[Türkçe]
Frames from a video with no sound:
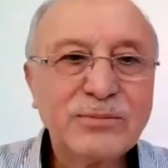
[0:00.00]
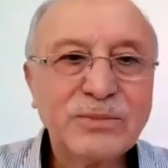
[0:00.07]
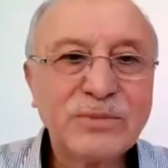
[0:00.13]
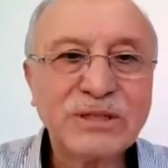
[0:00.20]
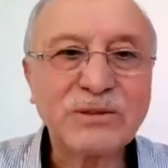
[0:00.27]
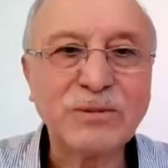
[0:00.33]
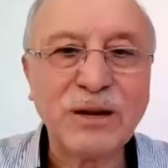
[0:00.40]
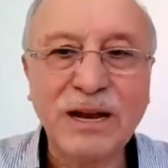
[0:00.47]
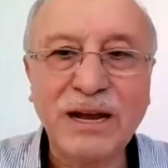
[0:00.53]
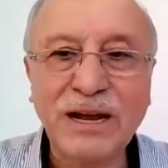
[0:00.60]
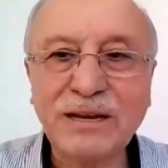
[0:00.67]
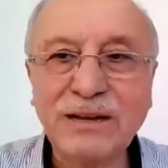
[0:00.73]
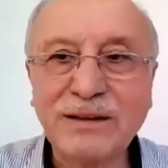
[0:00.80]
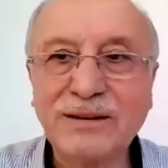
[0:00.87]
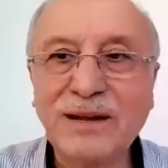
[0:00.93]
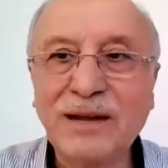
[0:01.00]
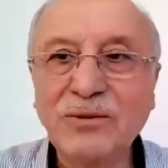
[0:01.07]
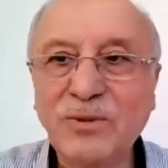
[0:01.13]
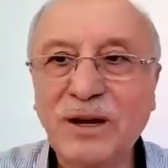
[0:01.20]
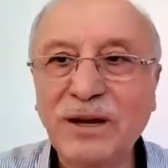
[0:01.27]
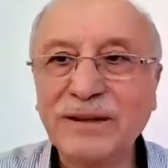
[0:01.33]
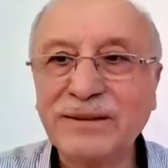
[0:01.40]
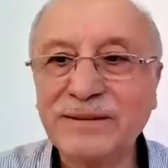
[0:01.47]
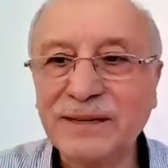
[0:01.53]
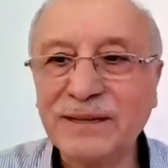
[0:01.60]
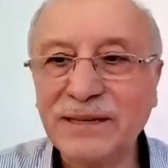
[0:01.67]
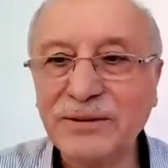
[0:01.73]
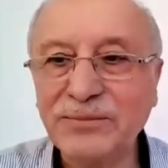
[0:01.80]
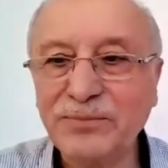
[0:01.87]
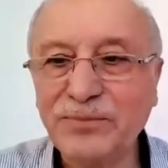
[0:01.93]

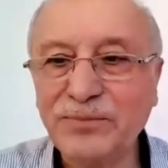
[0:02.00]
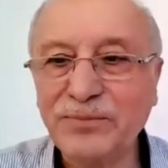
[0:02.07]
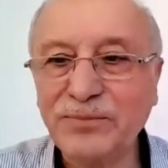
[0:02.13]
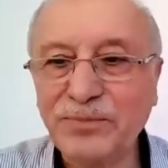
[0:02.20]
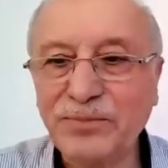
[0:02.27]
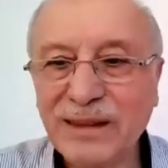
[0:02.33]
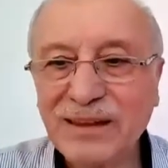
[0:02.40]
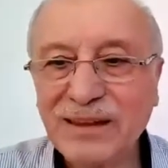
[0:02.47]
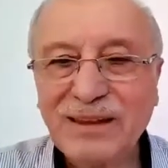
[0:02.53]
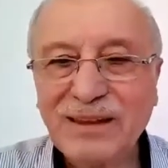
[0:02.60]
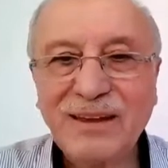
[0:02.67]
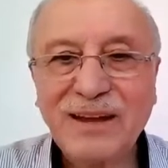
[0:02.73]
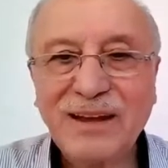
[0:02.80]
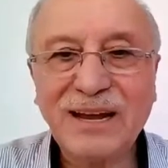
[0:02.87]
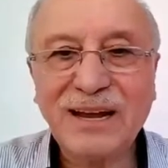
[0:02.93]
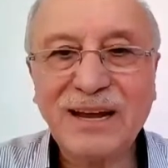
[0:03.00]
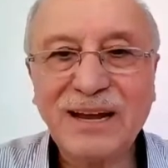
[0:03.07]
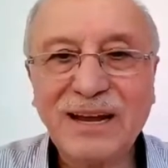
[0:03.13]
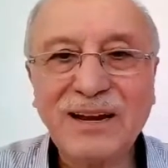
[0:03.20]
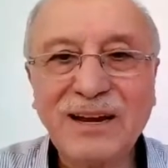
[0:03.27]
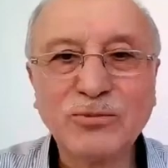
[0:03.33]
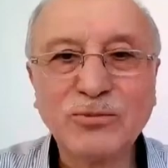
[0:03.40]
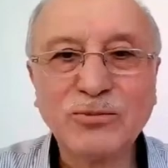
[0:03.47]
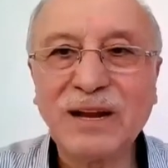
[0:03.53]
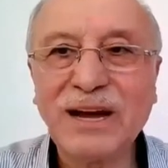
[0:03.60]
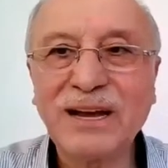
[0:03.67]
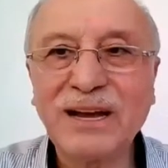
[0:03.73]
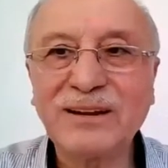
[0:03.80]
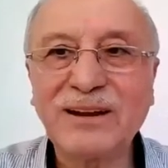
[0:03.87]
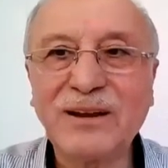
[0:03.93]
Bismillahirrahmanirrahim.
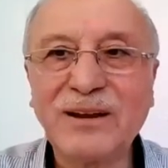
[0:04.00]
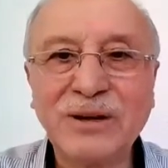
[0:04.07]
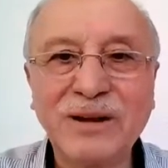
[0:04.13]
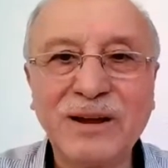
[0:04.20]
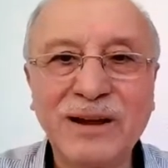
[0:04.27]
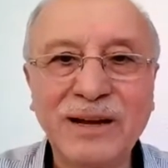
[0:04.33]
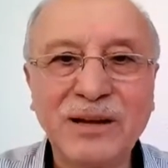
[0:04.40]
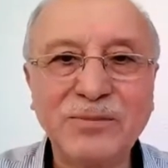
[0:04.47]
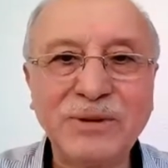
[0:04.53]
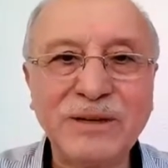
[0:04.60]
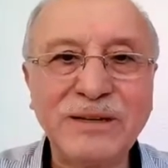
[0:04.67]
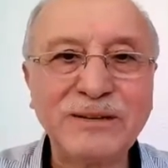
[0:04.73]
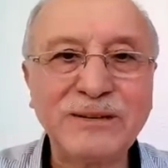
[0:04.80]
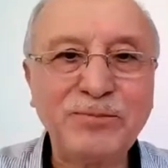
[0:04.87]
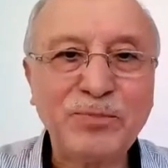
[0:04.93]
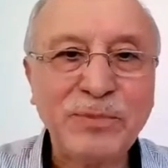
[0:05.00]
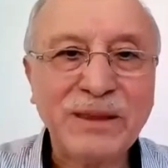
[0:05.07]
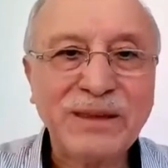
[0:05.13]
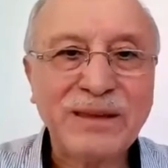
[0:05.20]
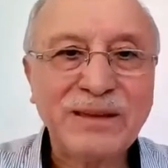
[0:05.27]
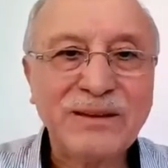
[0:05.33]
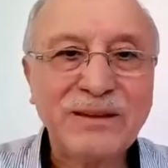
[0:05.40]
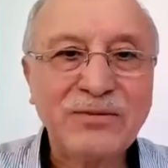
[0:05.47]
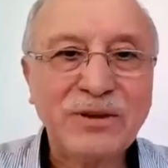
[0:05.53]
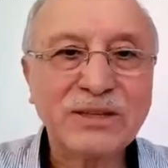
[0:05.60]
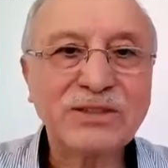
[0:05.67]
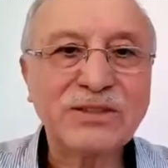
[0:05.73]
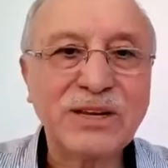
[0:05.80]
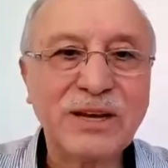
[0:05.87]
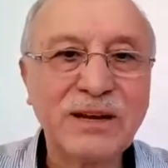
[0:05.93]
Elhamdülillahi Rabbil alemin. Ve
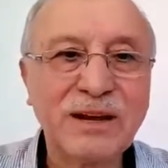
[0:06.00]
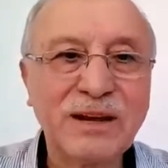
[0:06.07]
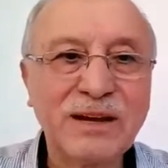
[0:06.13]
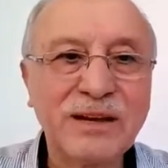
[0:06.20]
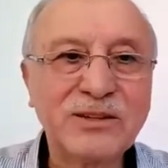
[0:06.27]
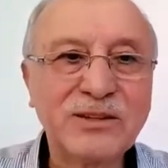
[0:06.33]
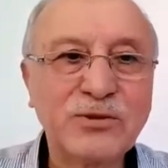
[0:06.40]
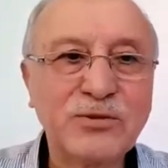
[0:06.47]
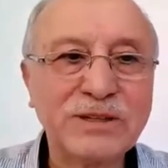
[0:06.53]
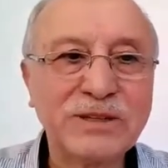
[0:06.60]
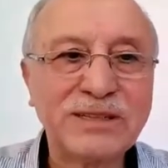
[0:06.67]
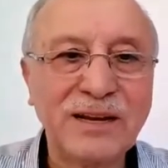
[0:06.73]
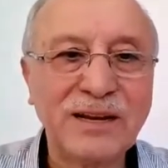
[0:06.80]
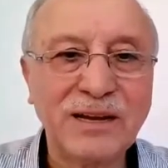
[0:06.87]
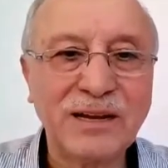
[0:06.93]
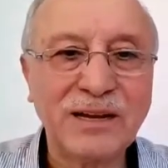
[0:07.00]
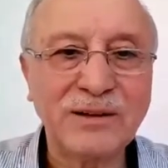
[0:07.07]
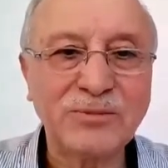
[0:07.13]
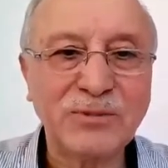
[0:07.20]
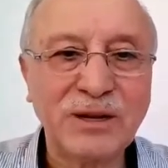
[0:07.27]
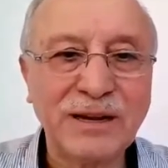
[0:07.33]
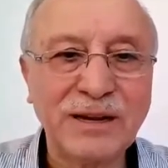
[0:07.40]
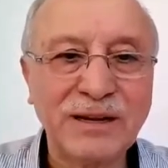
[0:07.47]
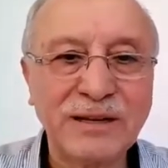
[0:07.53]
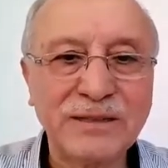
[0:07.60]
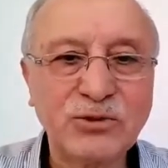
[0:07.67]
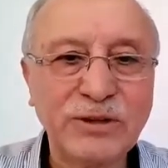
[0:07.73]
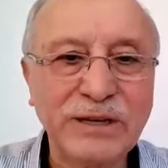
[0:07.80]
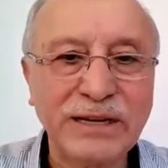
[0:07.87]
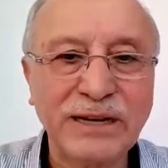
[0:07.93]
salatu ve selam ala
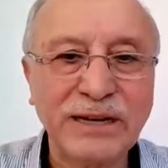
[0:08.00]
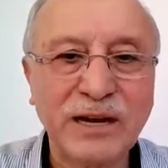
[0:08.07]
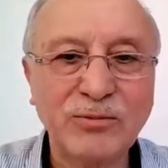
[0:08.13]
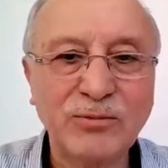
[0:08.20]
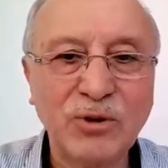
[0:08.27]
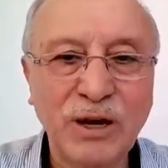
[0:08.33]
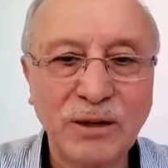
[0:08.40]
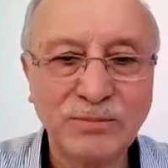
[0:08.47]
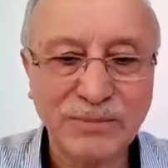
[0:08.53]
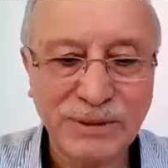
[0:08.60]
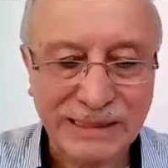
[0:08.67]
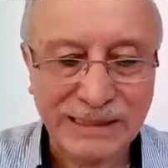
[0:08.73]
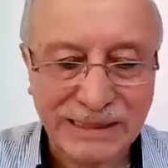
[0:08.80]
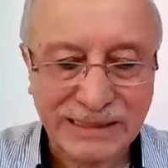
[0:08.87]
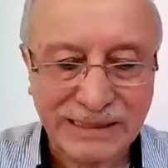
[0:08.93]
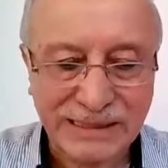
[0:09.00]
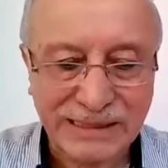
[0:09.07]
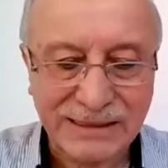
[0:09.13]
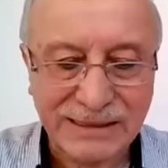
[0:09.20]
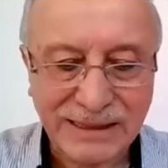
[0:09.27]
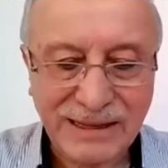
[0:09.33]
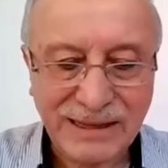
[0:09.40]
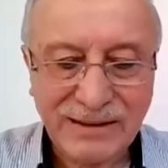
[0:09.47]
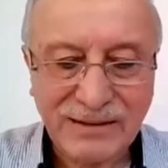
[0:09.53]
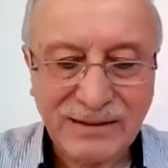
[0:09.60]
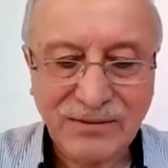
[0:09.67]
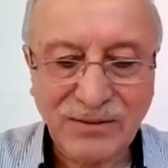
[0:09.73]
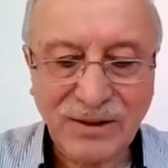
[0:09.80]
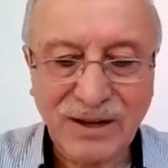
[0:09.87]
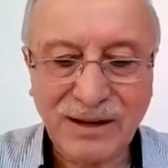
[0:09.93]
Resulina Muhammedin
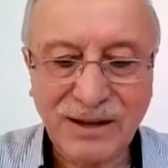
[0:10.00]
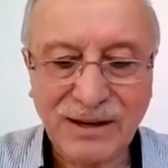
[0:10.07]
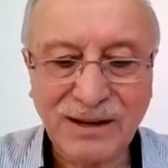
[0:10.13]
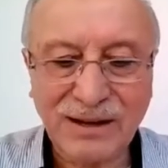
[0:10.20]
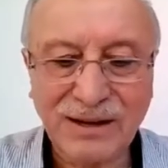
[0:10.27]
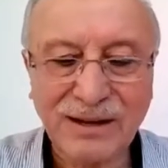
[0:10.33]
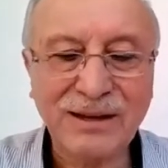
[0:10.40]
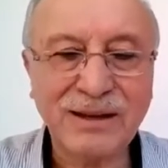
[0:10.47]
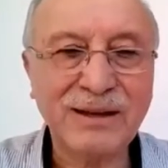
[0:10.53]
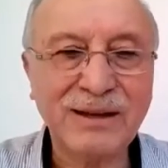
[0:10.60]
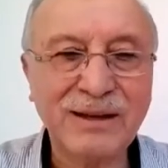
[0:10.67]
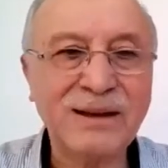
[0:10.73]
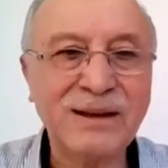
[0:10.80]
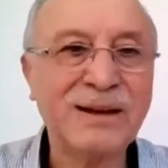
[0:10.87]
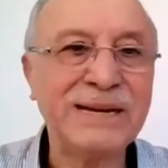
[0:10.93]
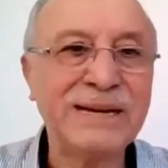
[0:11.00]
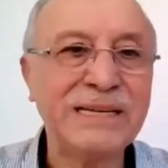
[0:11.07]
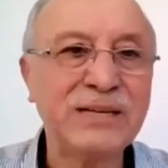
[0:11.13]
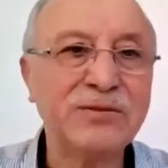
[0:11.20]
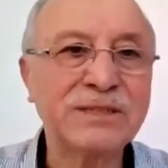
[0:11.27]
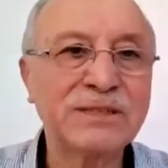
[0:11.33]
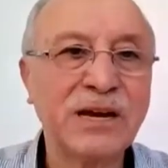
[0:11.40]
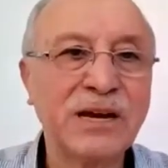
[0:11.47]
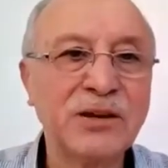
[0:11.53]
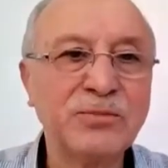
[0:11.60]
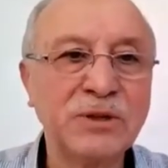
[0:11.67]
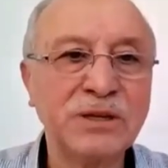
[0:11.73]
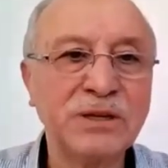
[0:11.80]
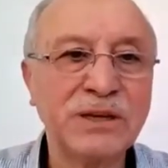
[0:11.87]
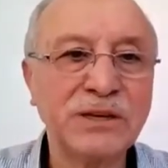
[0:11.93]
ve ala alihi ve
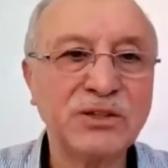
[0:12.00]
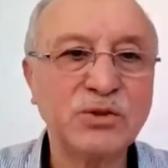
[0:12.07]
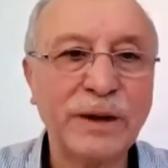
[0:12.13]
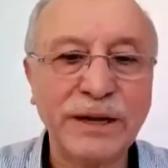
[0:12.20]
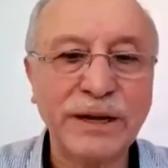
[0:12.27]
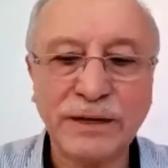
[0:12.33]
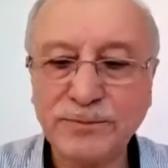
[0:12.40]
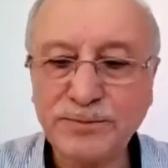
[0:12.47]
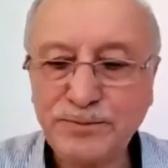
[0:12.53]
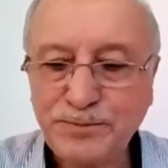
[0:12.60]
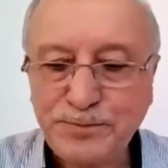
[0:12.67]
sahbihi ecmain.